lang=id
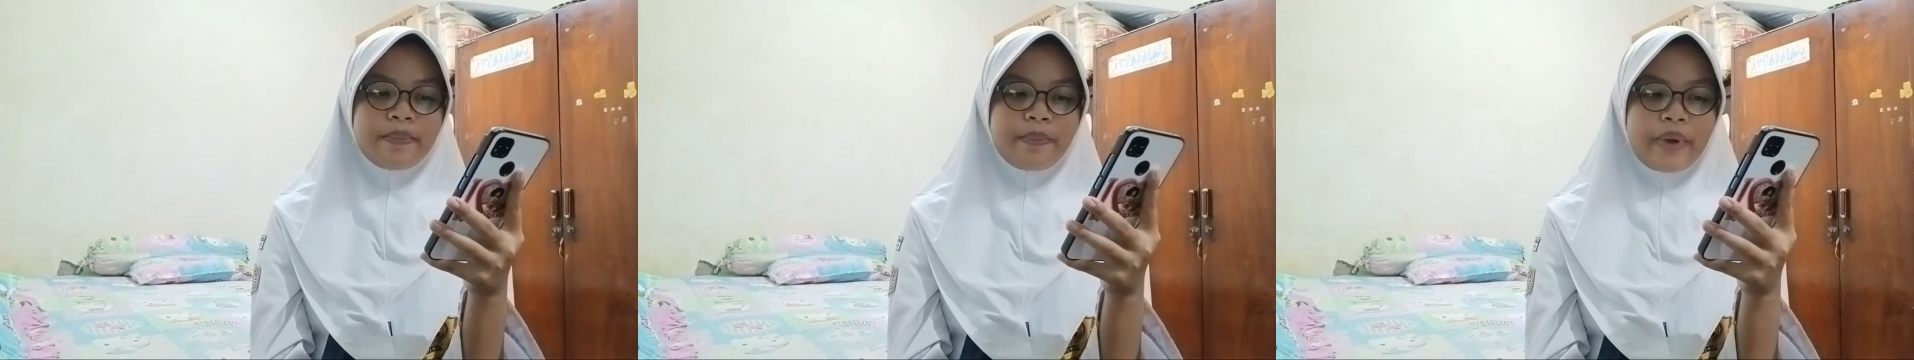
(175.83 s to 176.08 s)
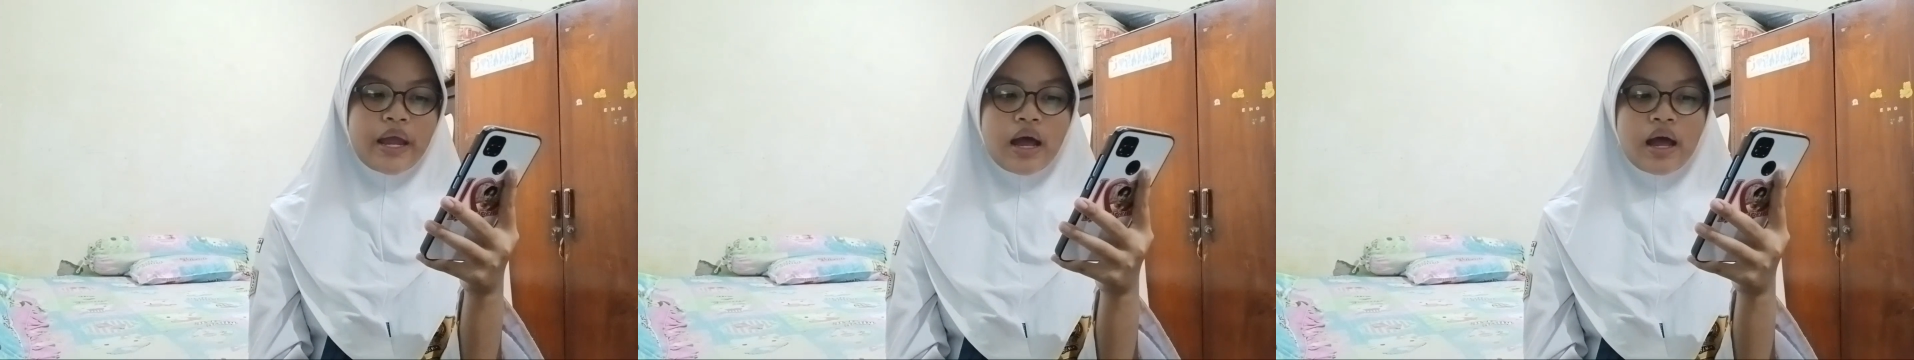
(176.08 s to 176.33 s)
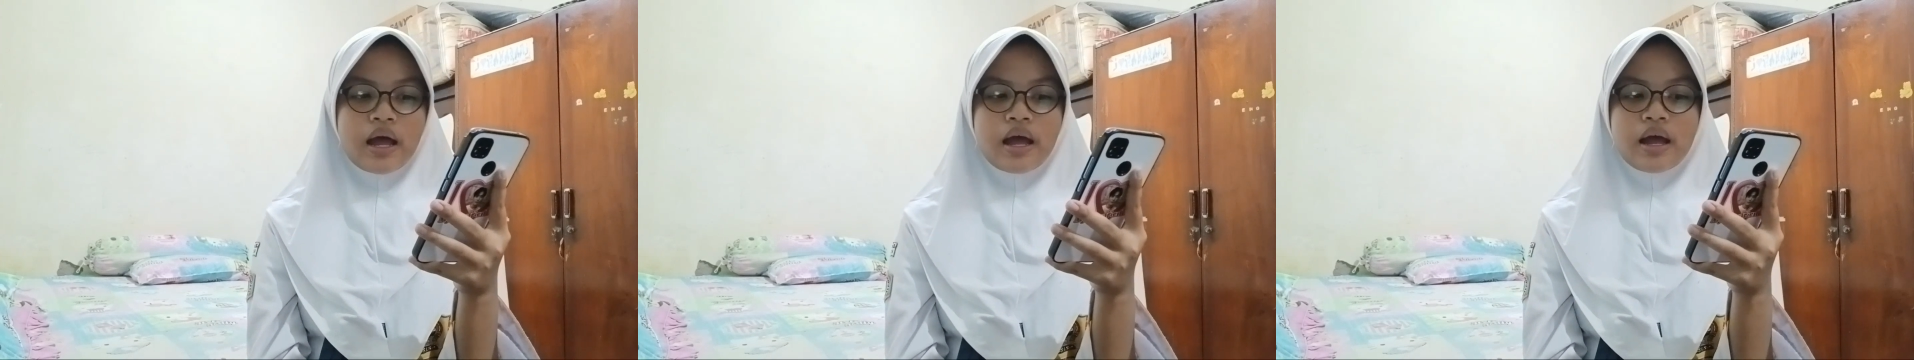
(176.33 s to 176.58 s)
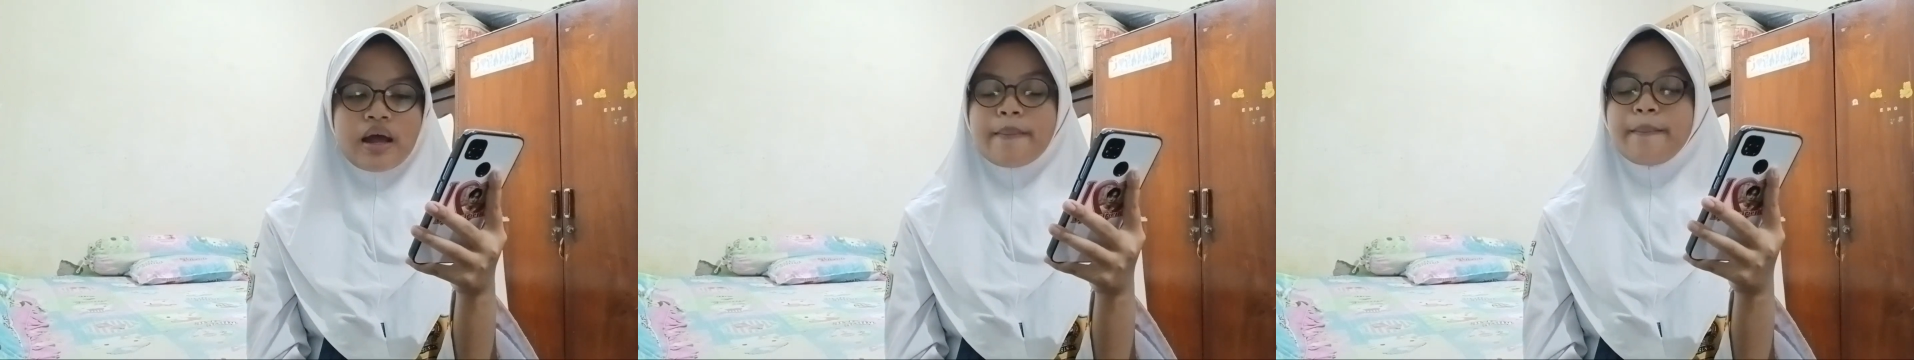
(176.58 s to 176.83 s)
pH,
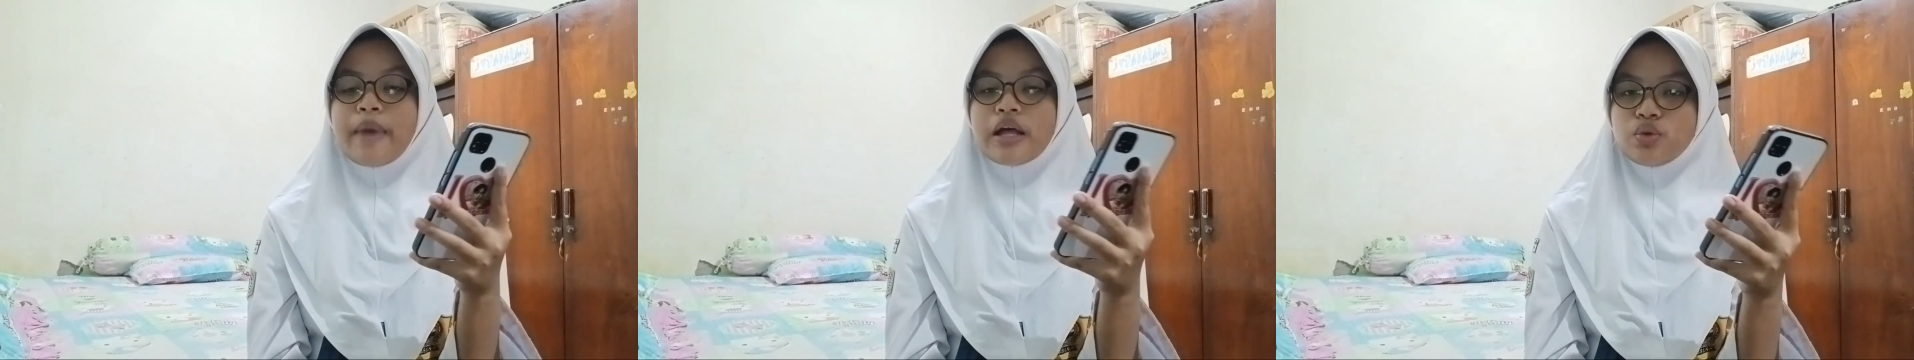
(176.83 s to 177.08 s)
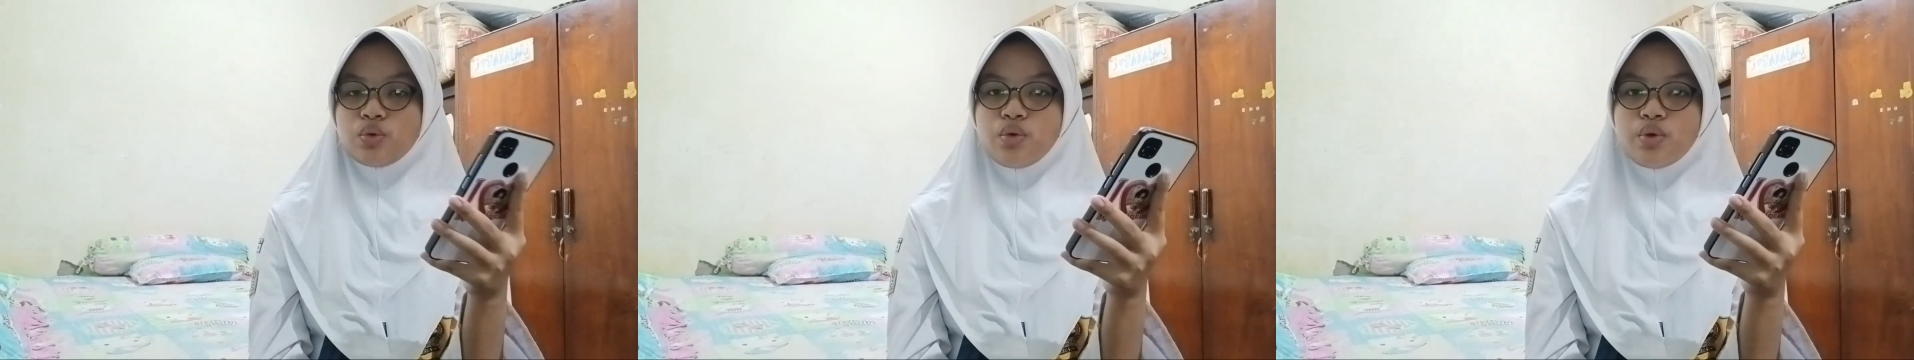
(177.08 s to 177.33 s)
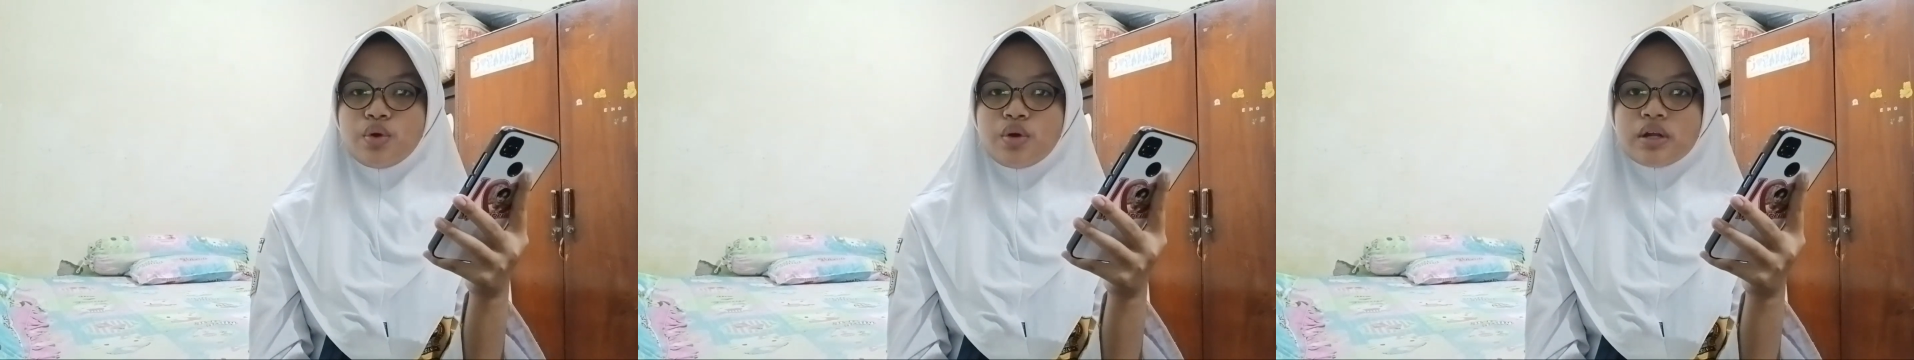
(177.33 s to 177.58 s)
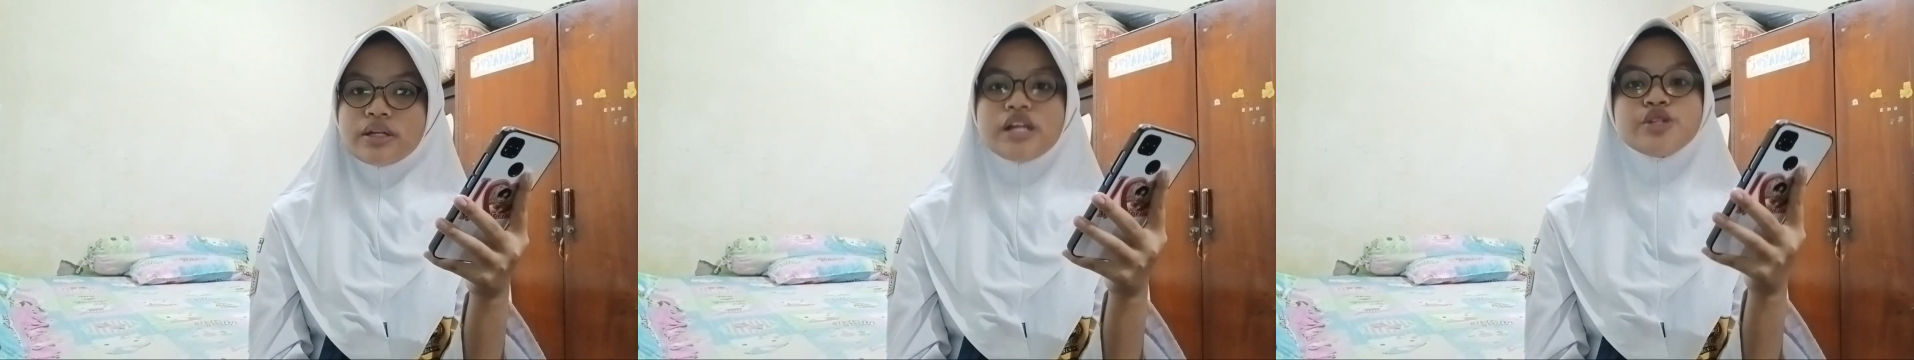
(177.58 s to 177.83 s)
batu,
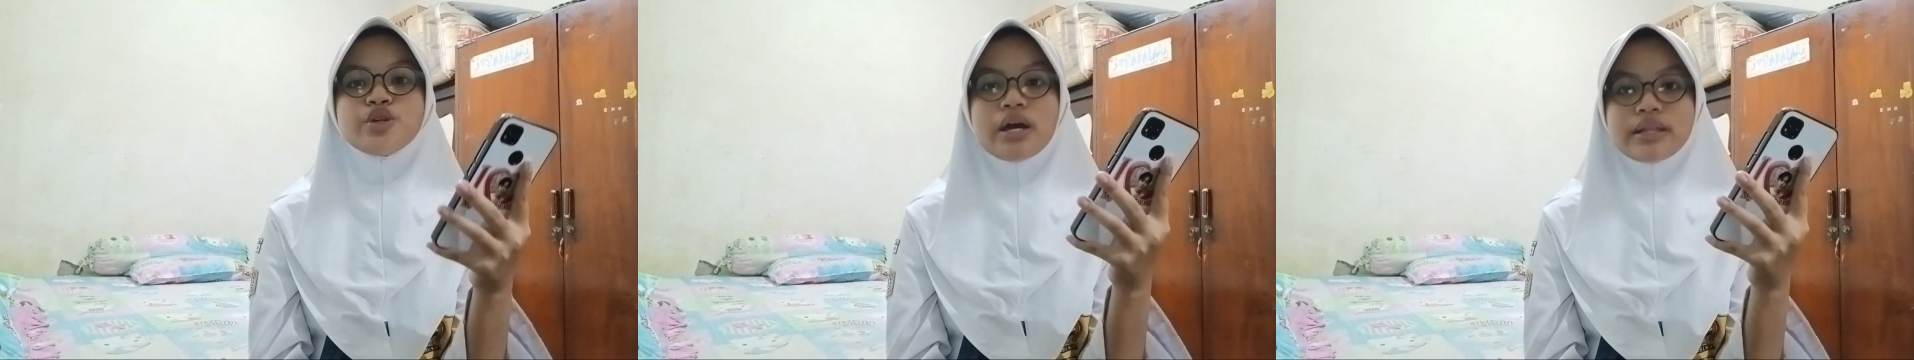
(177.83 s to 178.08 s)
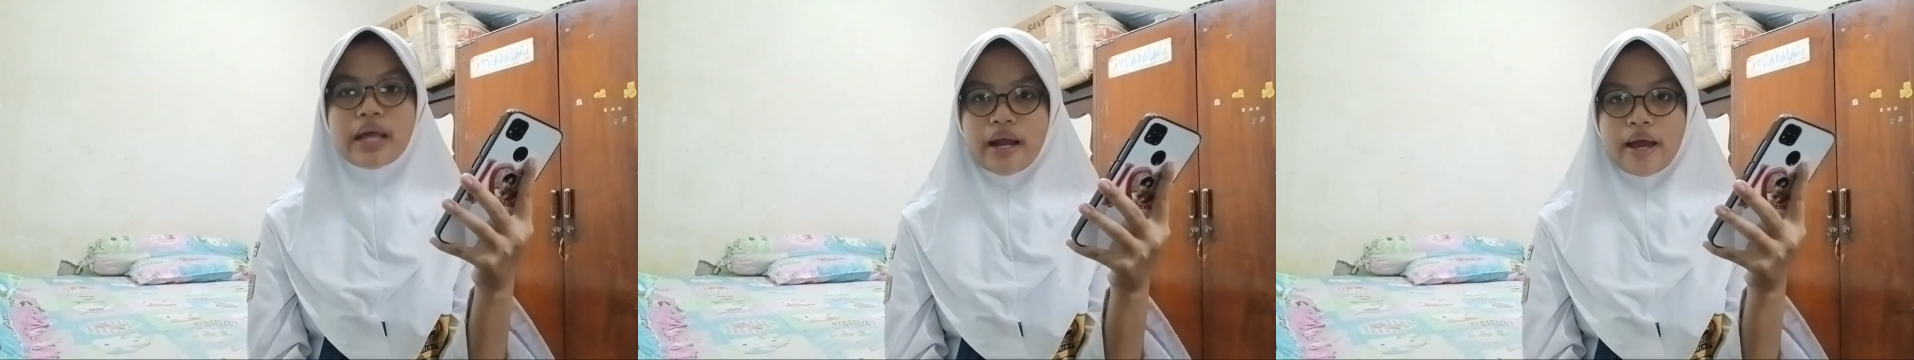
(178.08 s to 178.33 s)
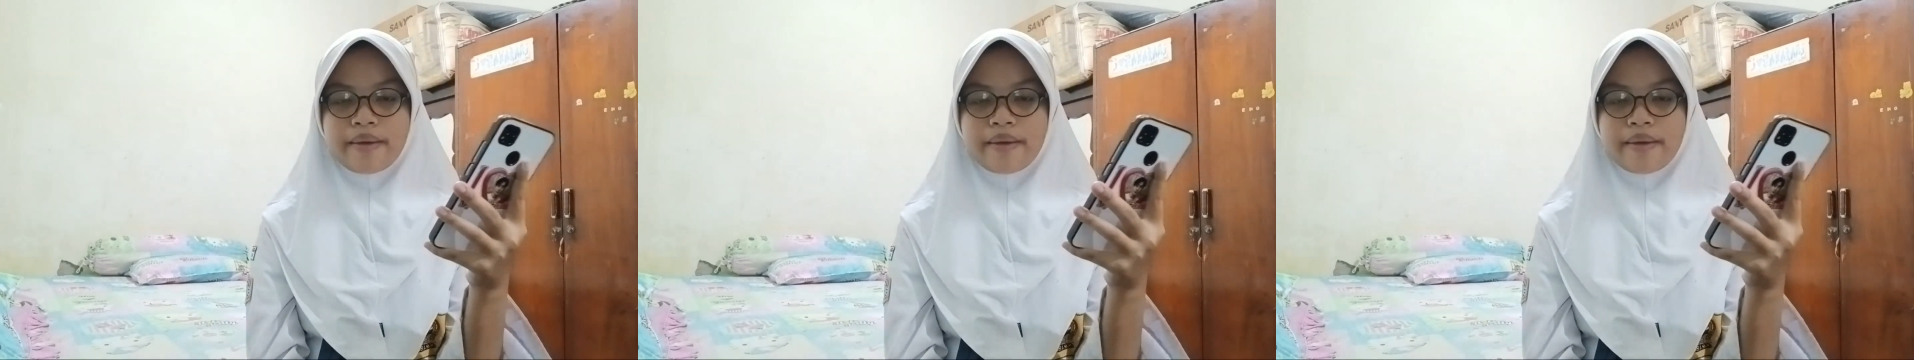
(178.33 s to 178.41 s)
dan juga tanah.